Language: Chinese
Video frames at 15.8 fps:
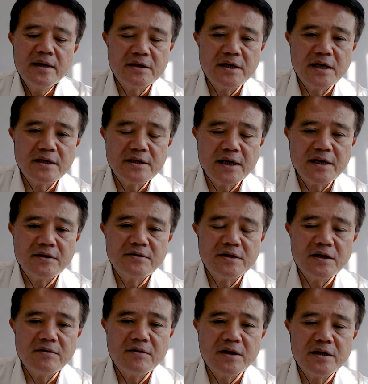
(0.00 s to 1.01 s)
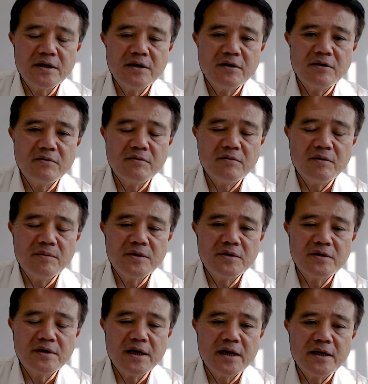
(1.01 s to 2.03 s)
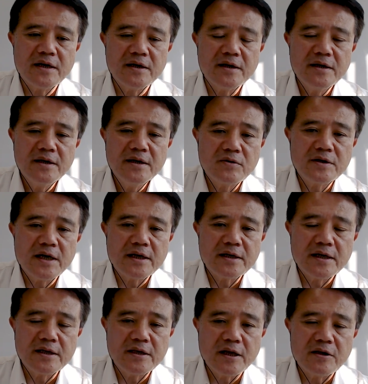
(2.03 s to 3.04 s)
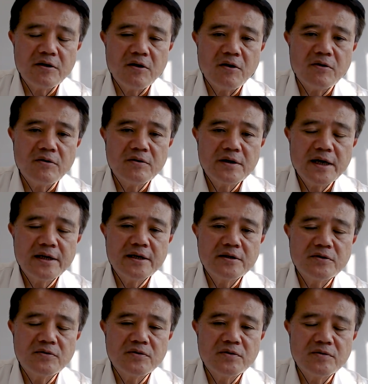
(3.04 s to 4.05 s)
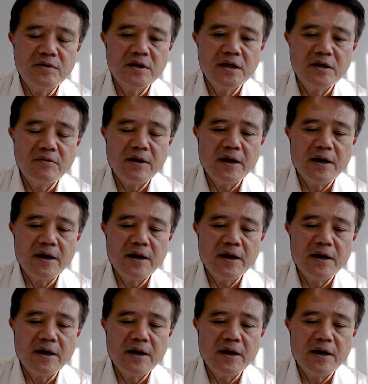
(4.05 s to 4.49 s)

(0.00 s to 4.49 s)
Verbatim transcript: 这样查到嫌犯以后，我们就在工厂的顶楼，他的住宿的